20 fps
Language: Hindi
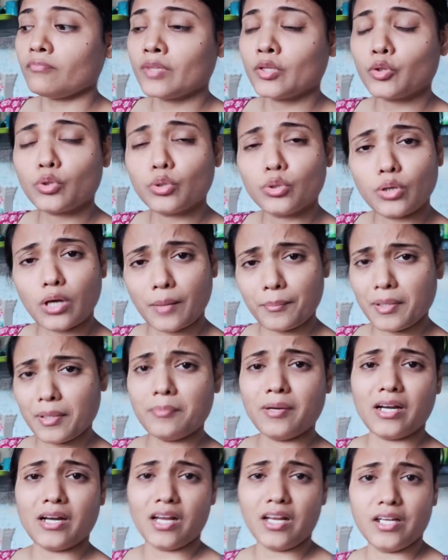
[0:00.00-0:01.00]
तो अभी
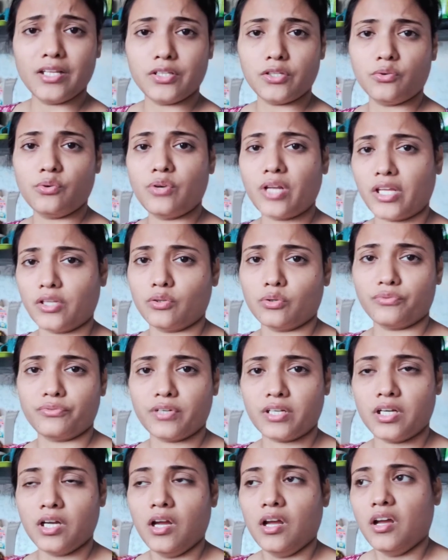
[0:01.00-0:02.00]
बना लेती हूँ नहीं तो फिर
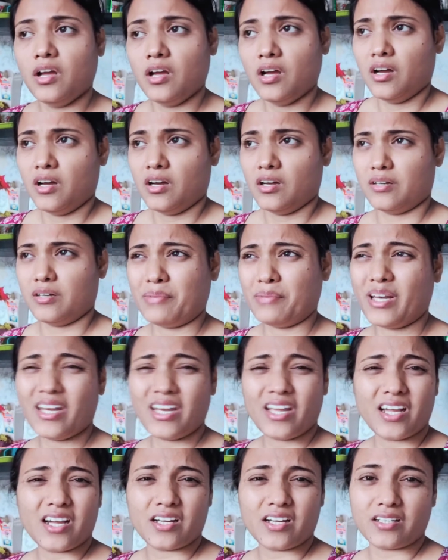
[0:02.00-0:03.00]
आ, मन नहीं
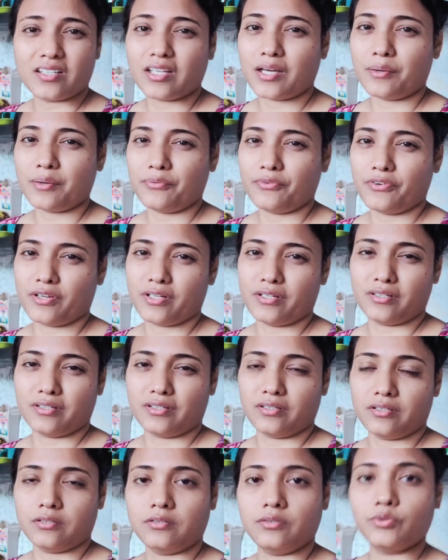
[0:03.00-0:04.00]
करता है फिर
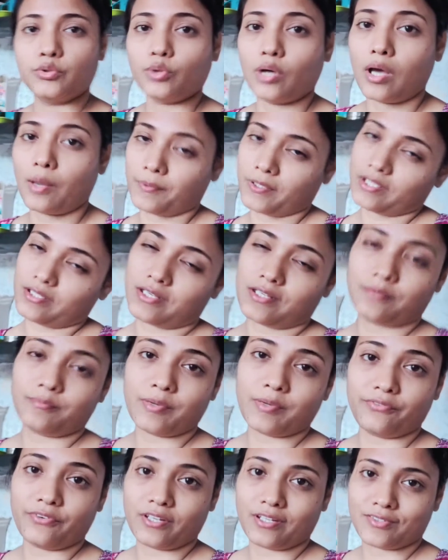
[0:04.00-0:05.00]
तो आपके साथ मैं
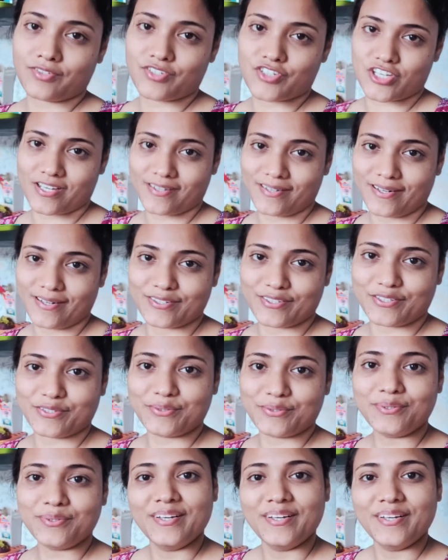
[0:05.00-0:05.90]
फिर शेयर करती हूँ